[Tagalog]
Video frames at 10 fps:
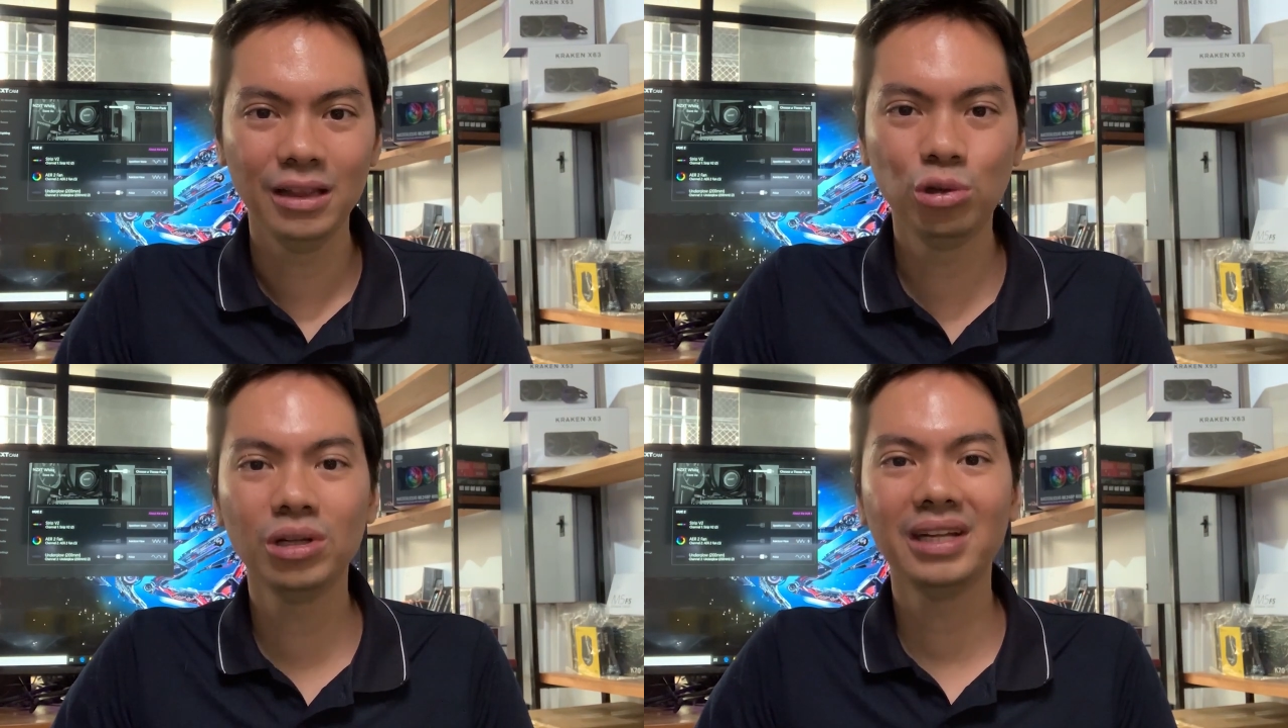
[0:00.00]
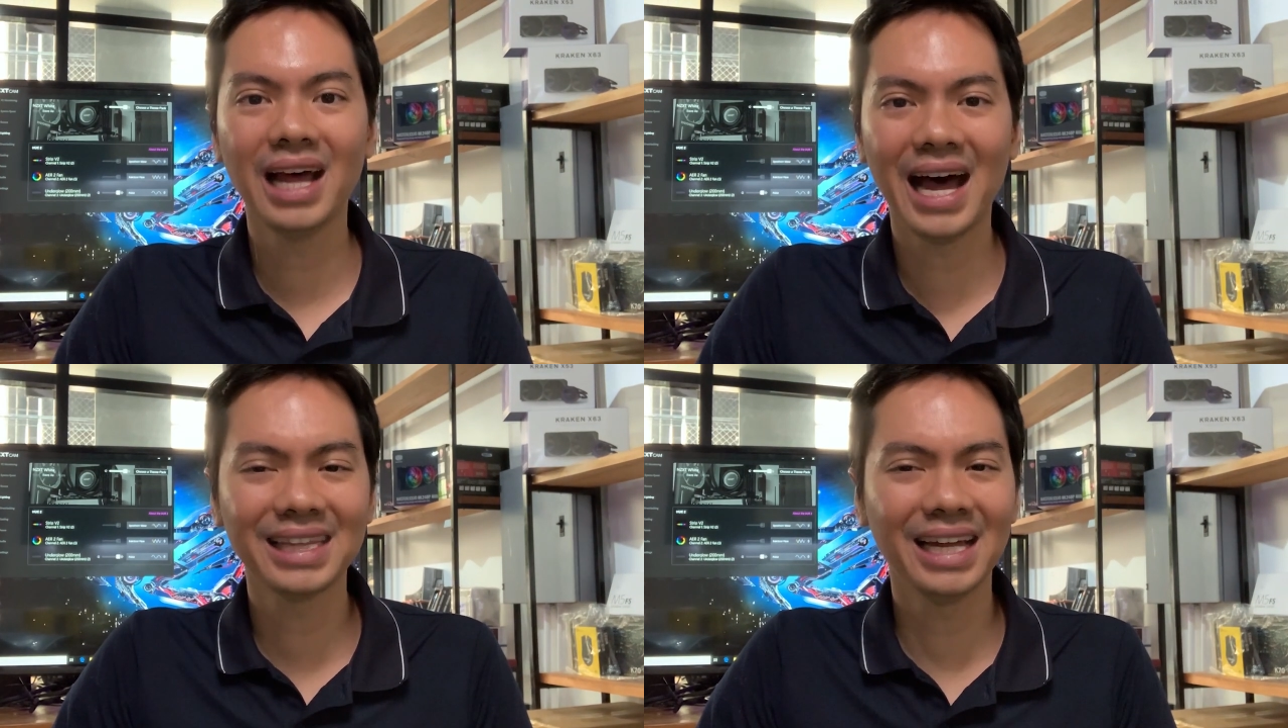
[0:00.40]

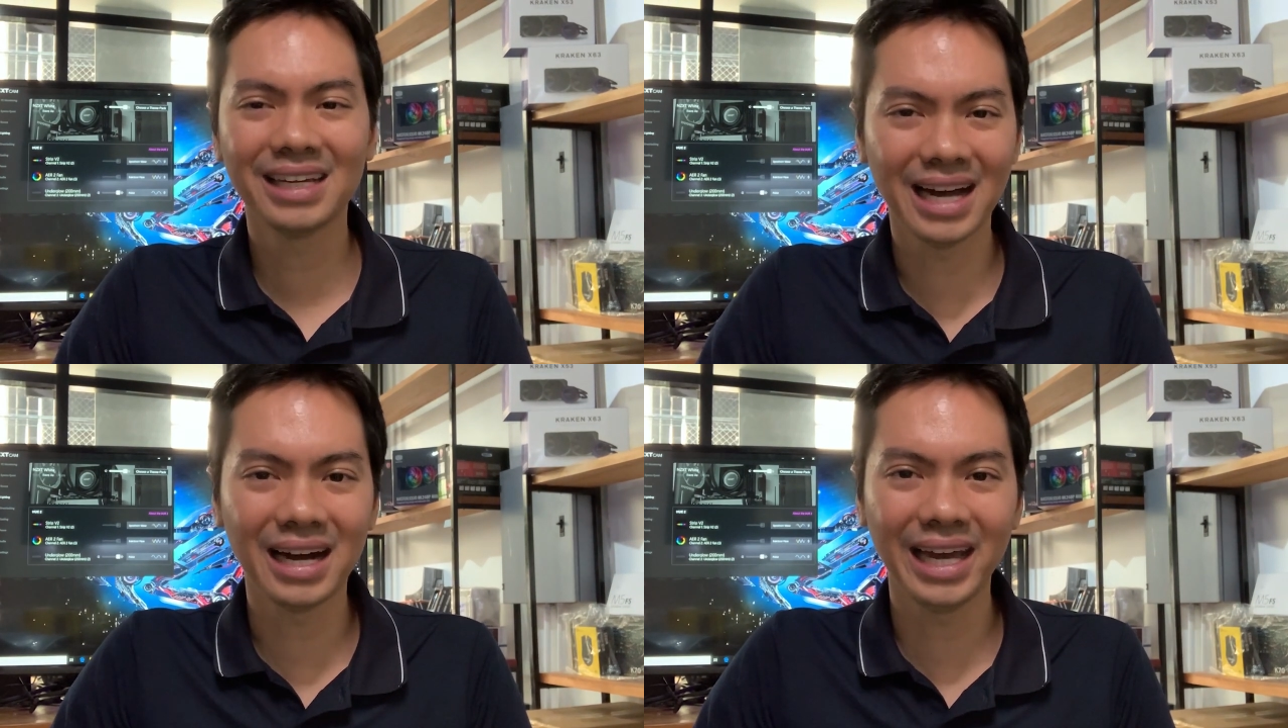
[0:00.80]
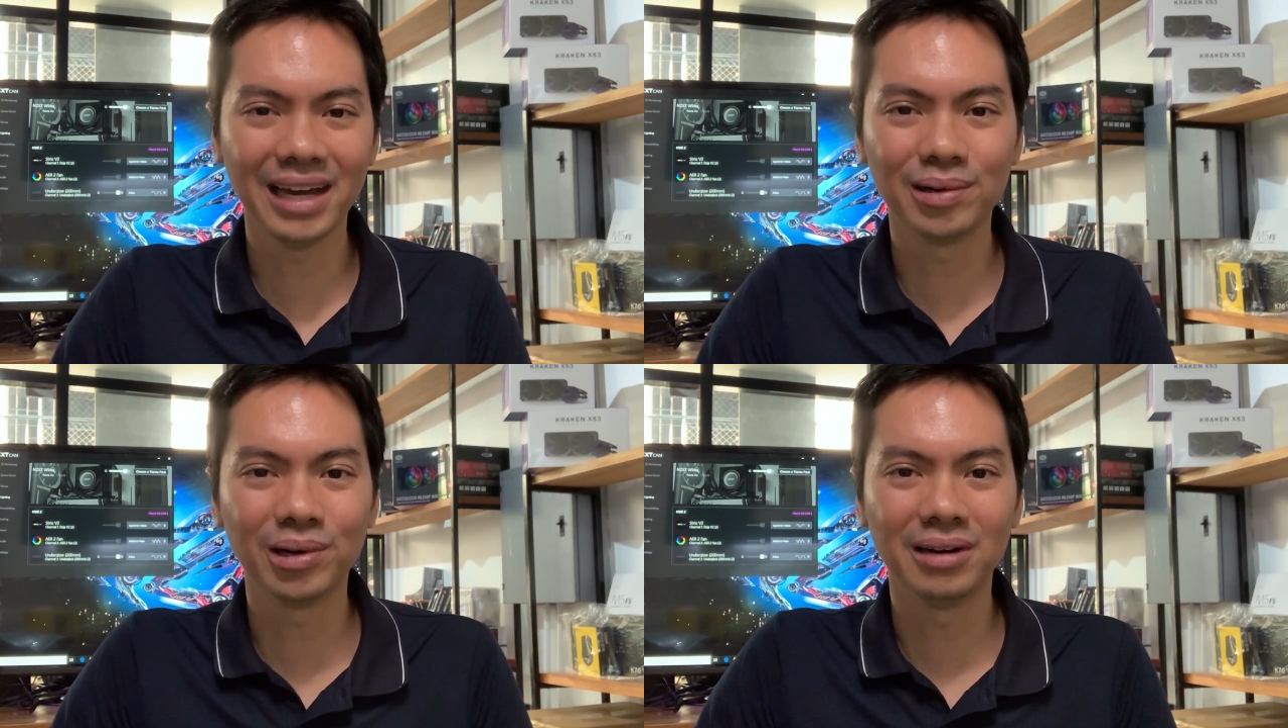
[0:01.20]
dun ata
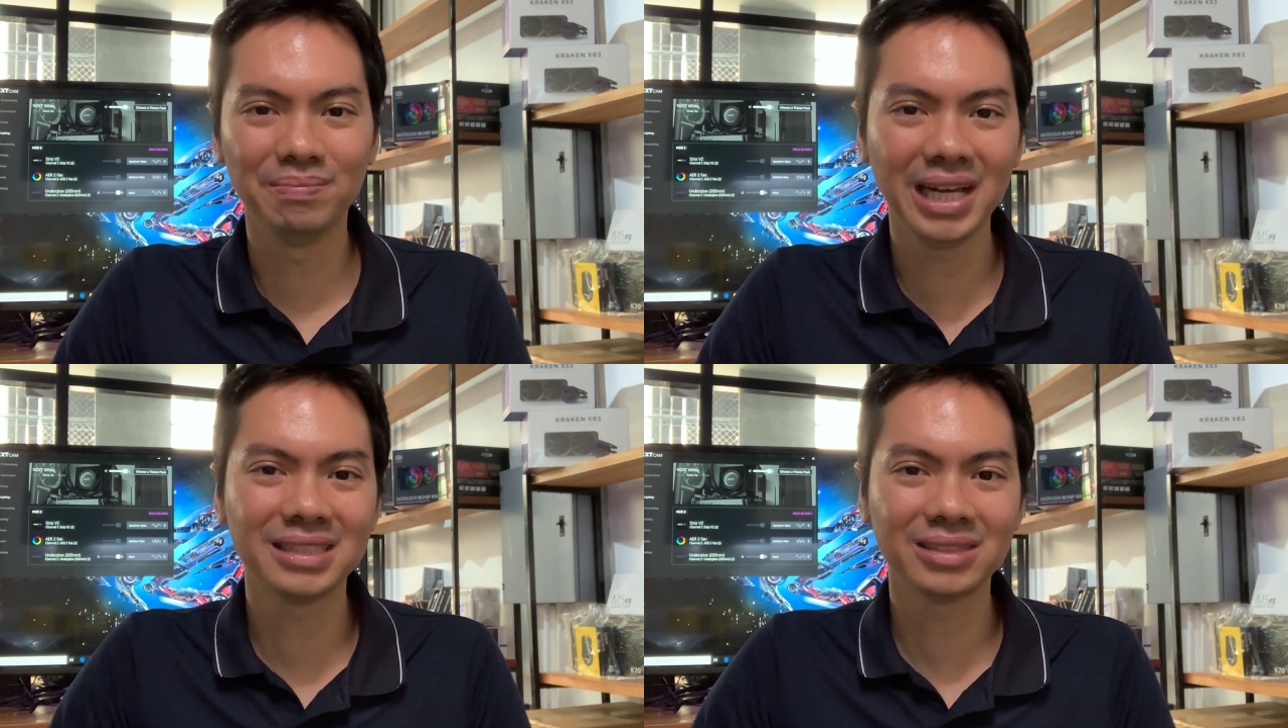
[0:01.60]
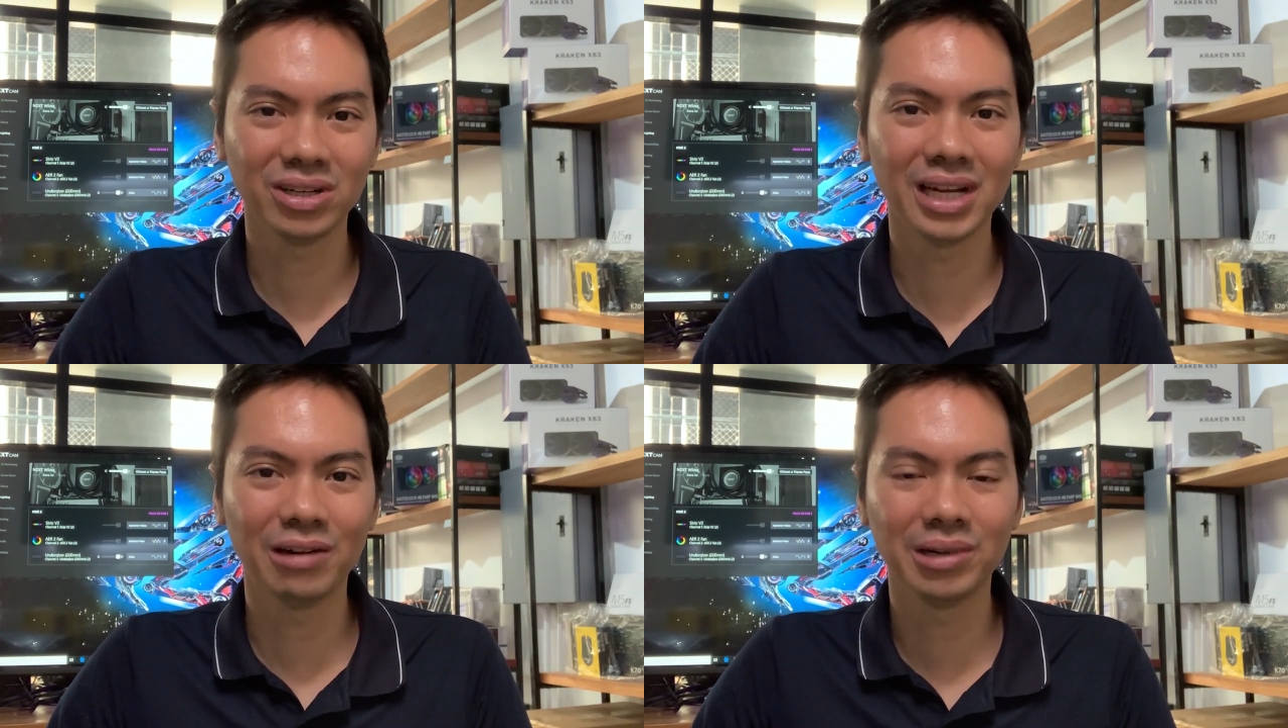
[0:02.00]
nagkaka-error based
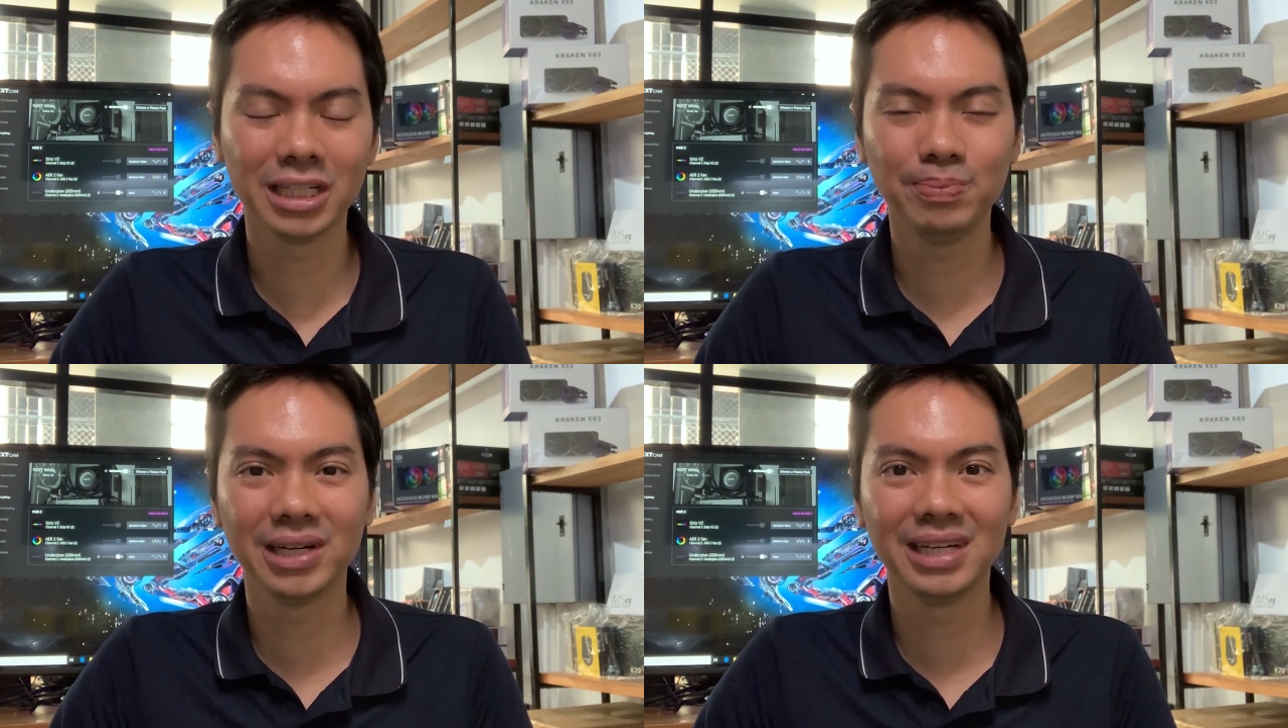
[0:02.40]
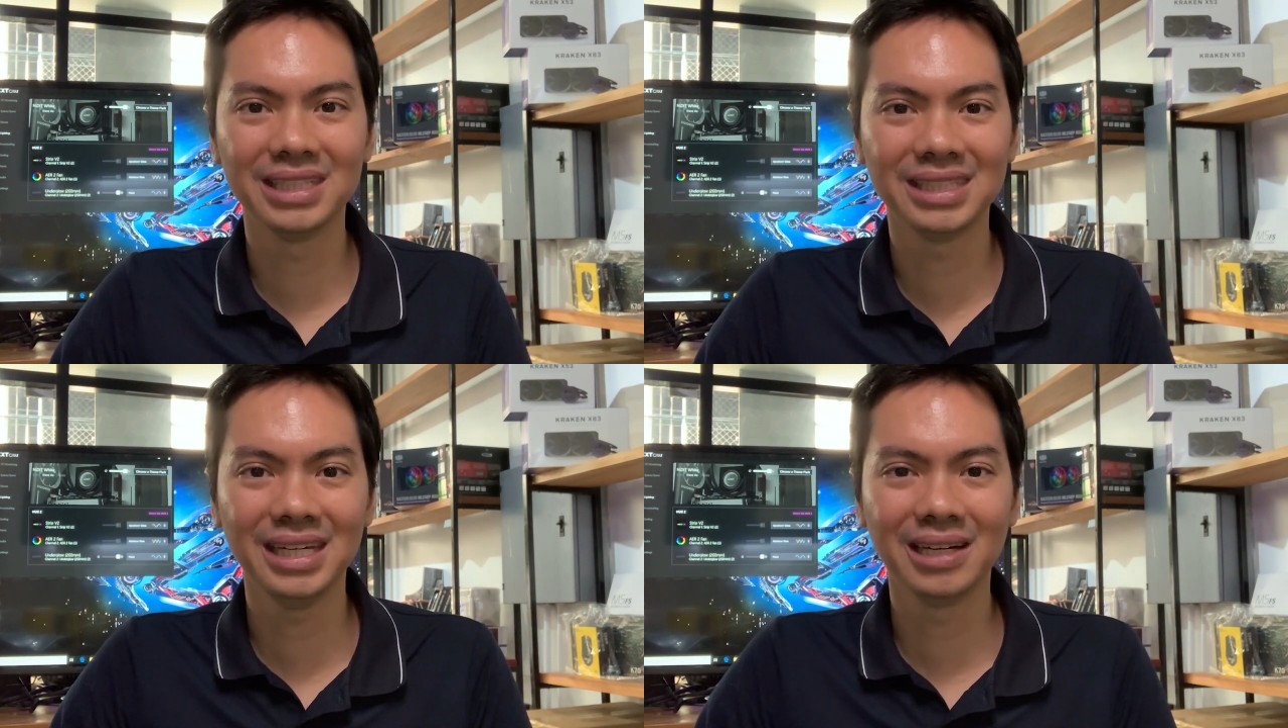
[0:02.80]
on our experience